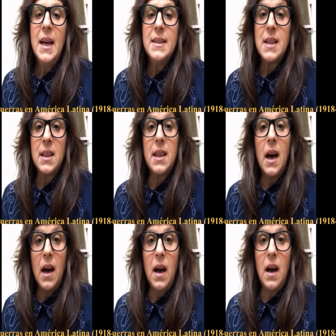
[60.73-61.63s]
Se
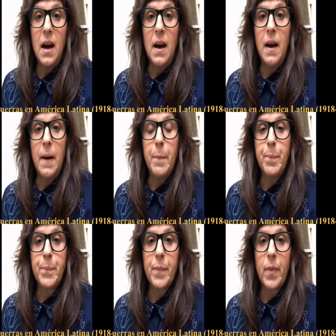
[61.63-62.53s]
está
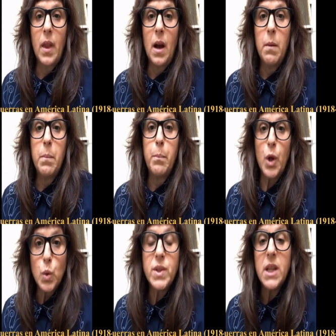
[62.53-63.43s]
mm,
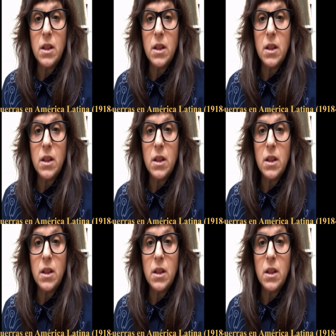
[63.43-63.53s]
produciendo